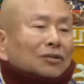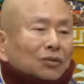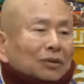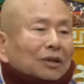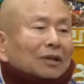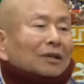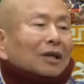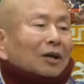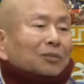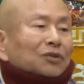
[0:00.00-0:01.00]
睡得很
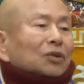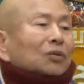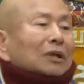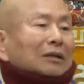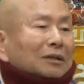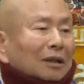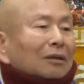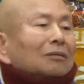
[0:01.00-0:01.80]
好，不受干扰。